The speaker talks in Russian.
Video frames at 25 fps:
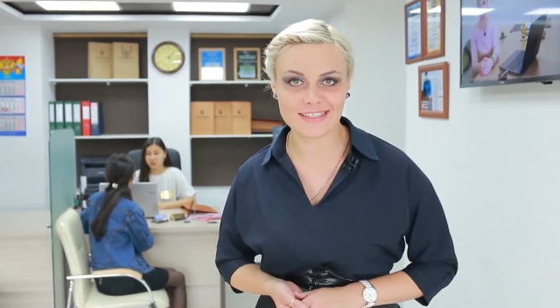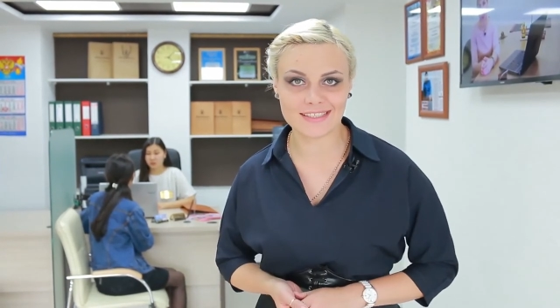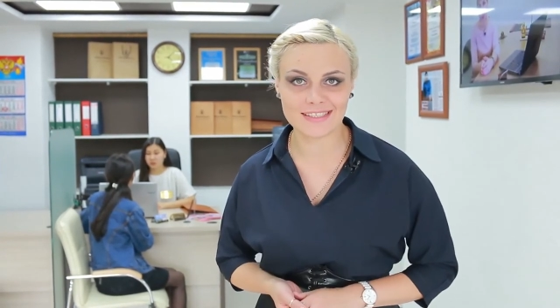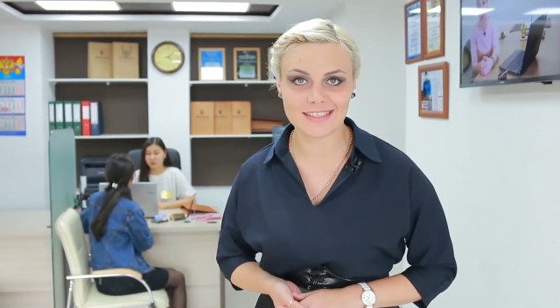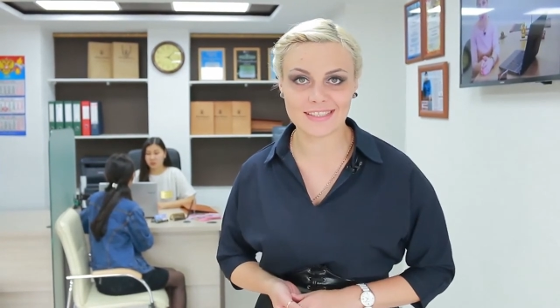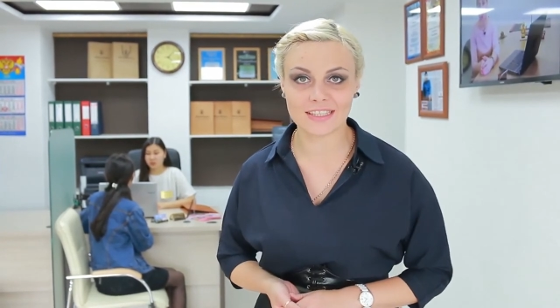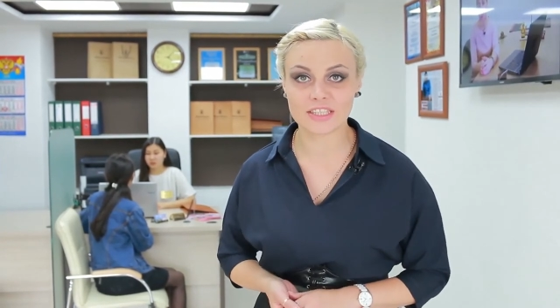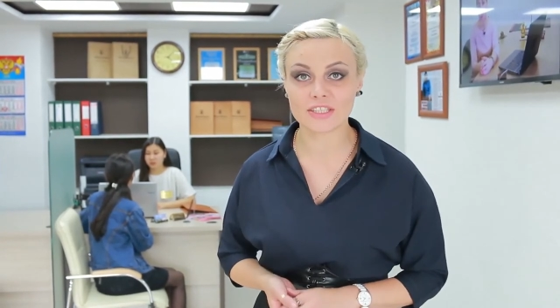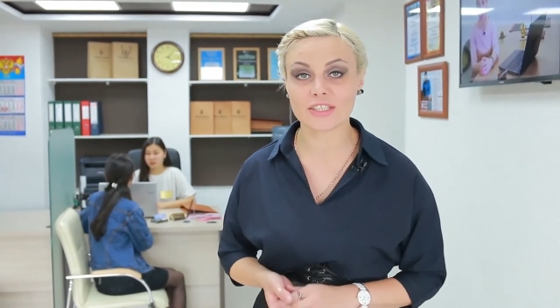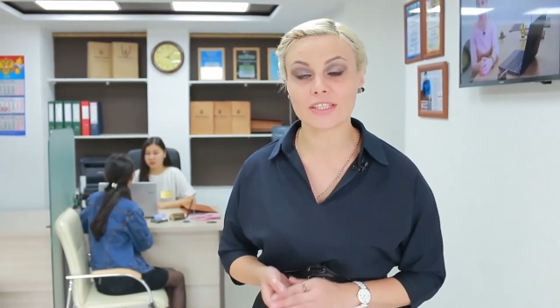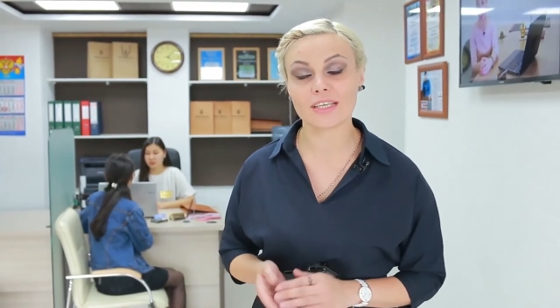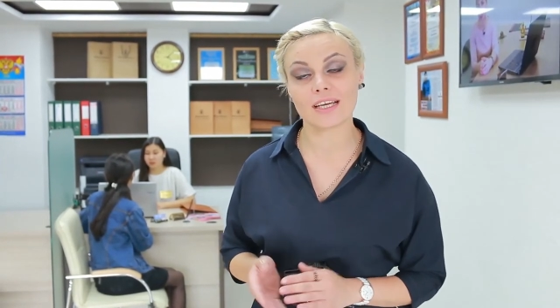
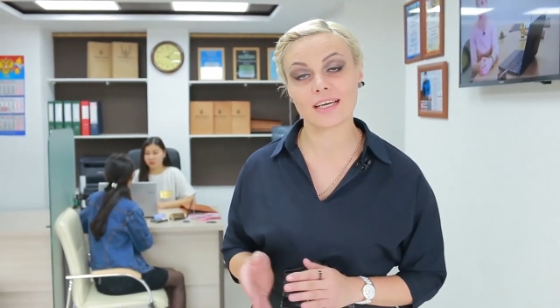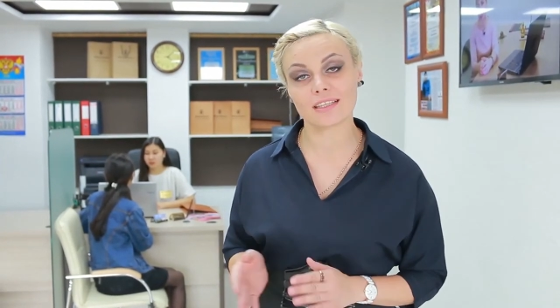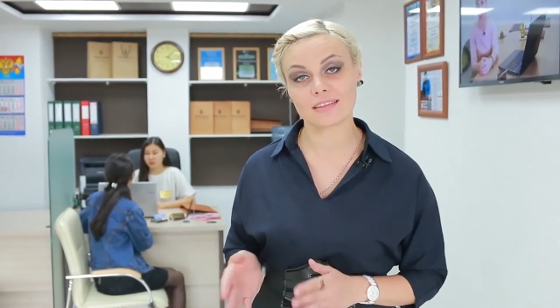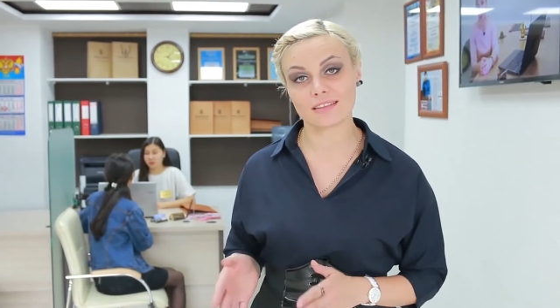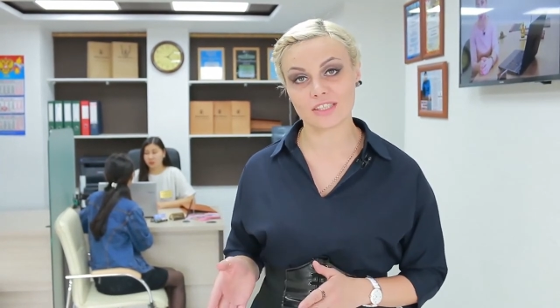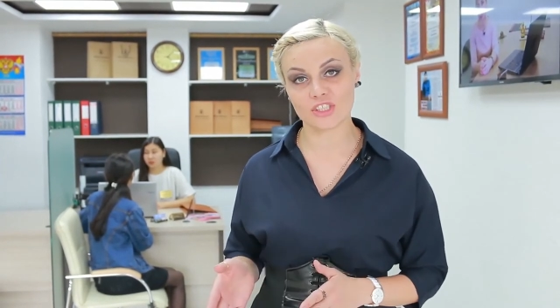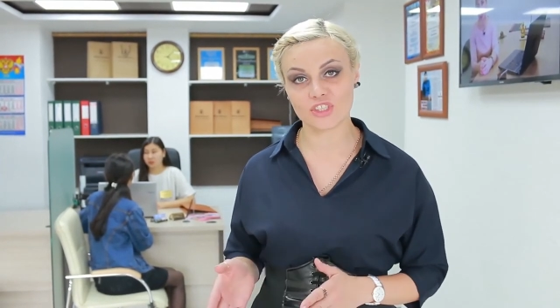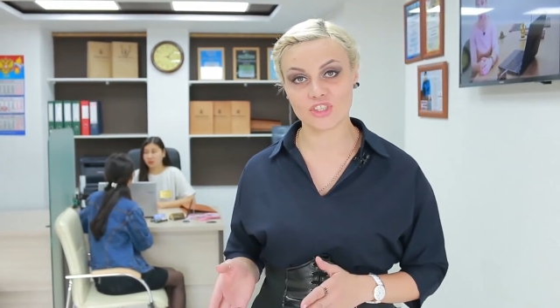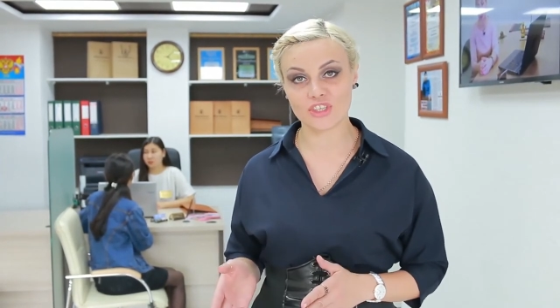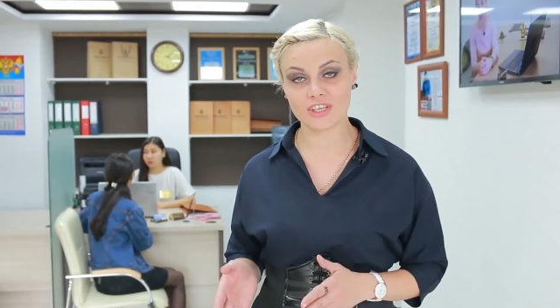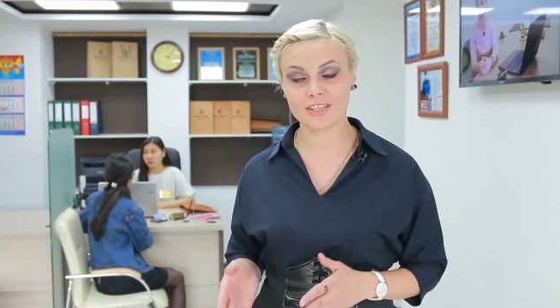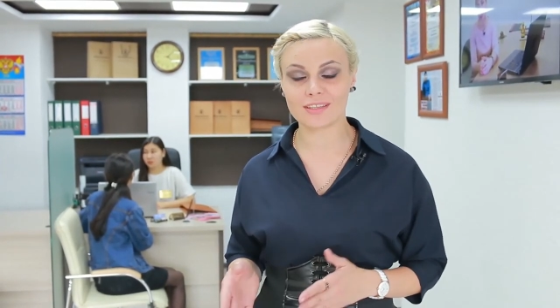сделки от
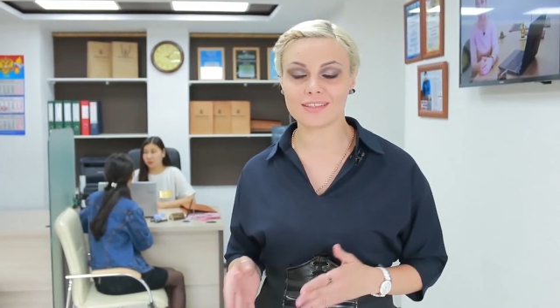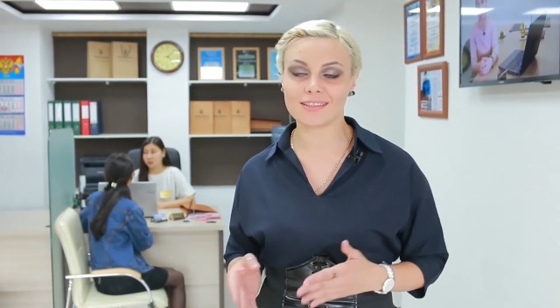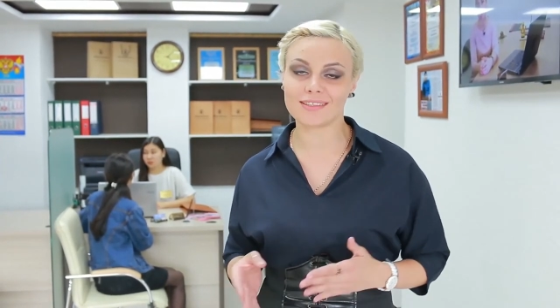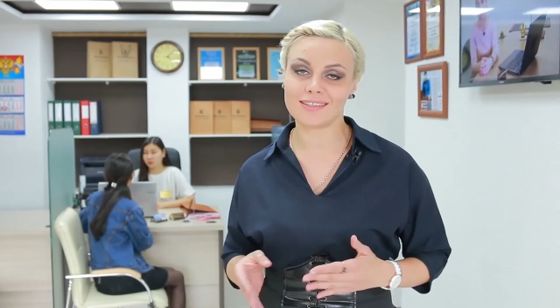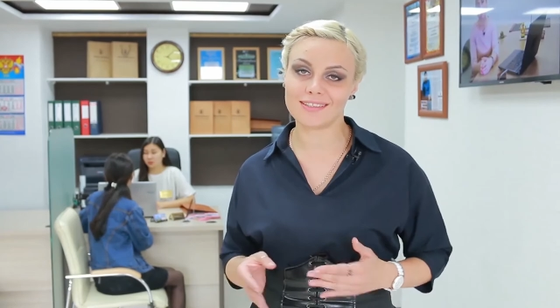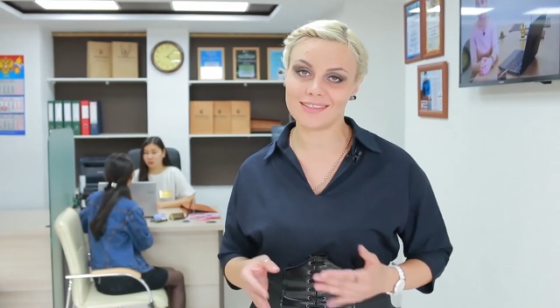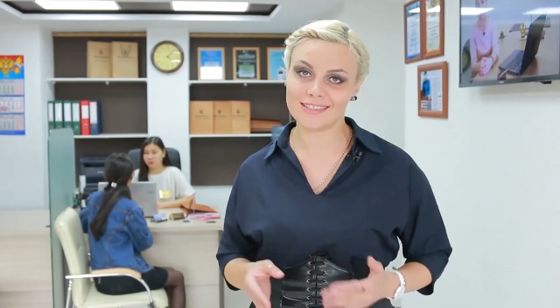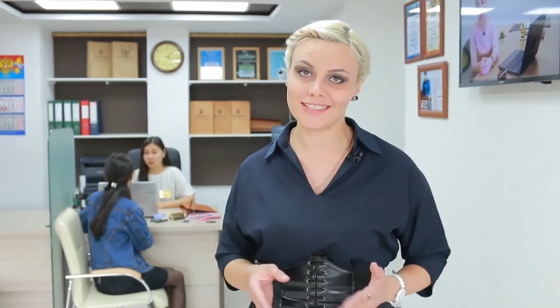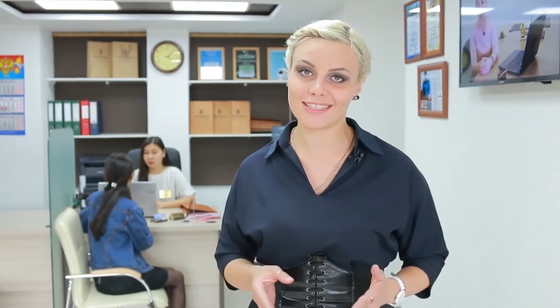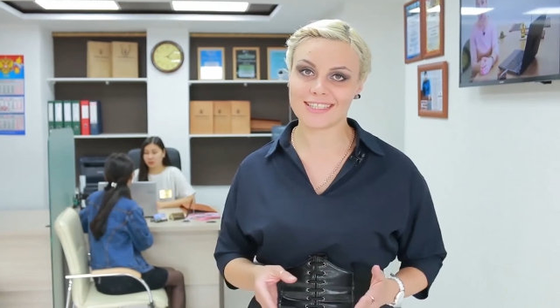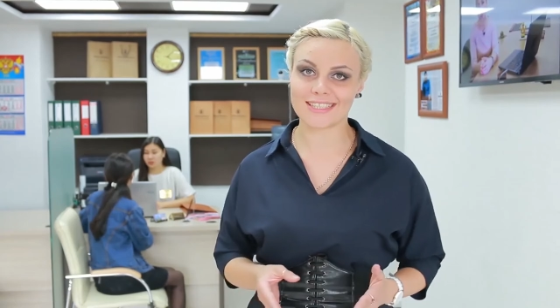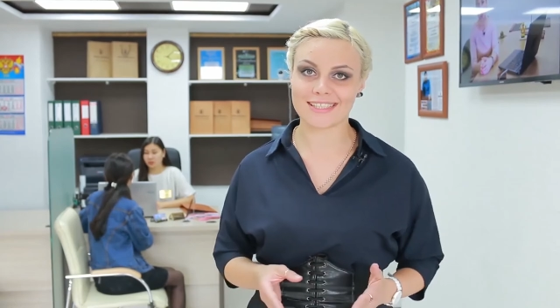начала
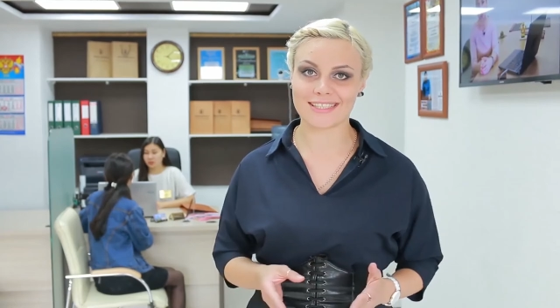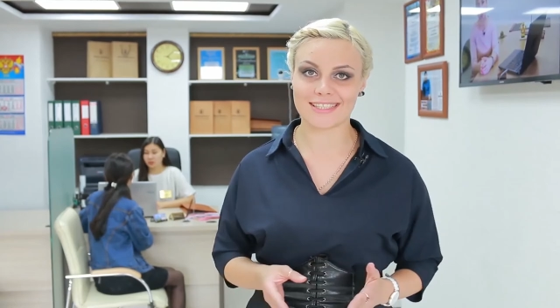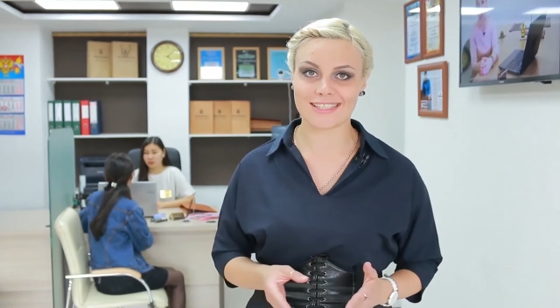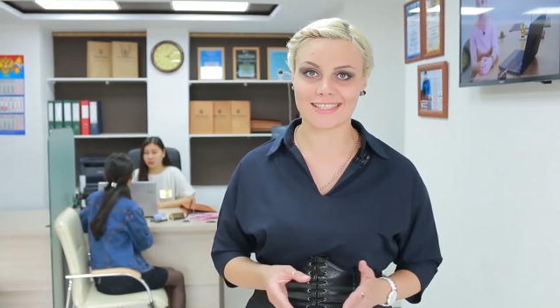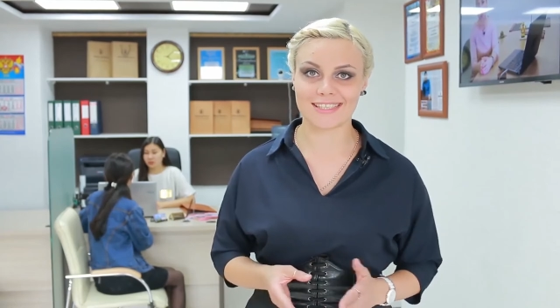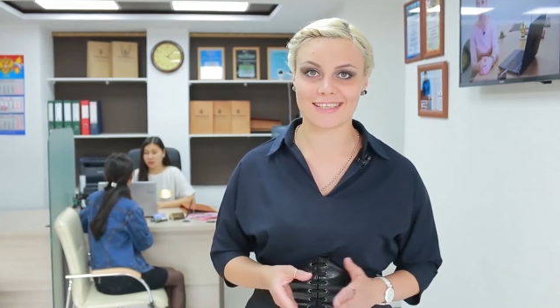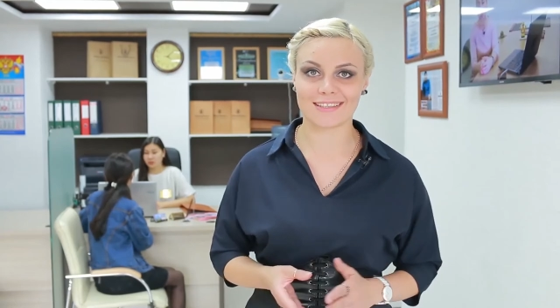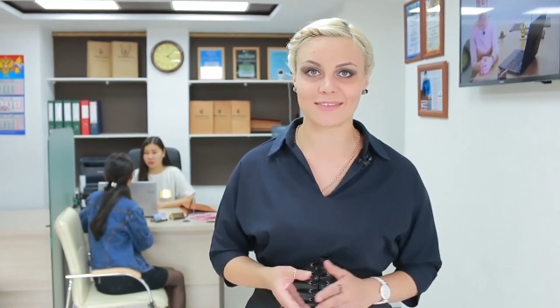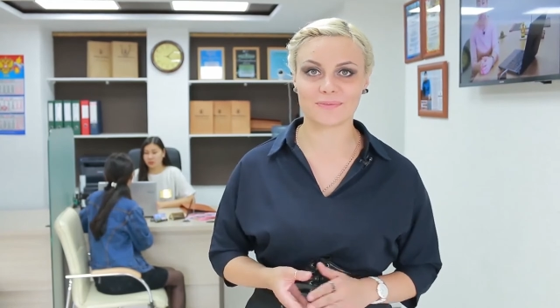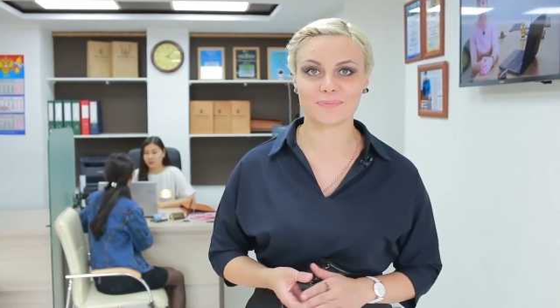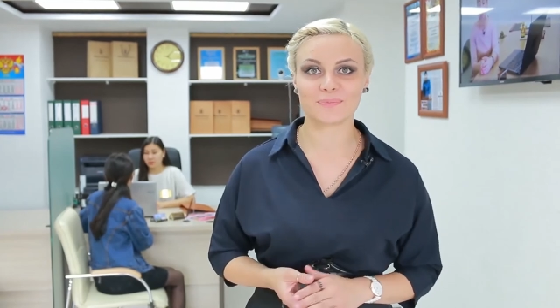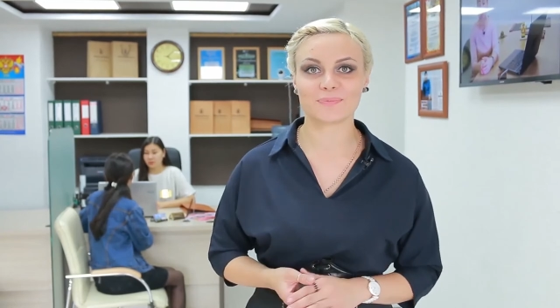и до
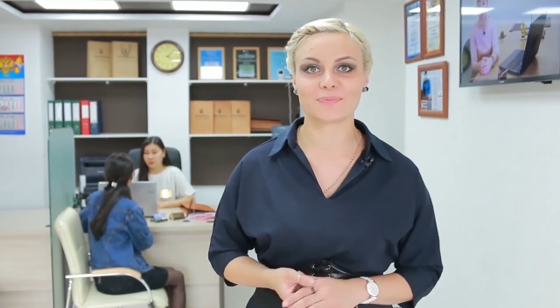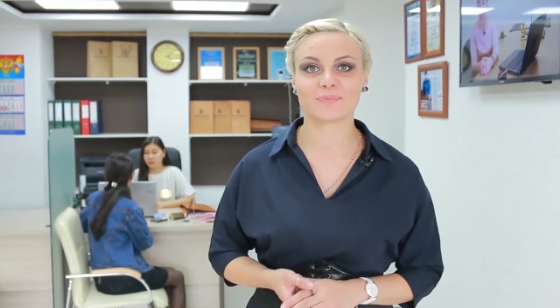конца.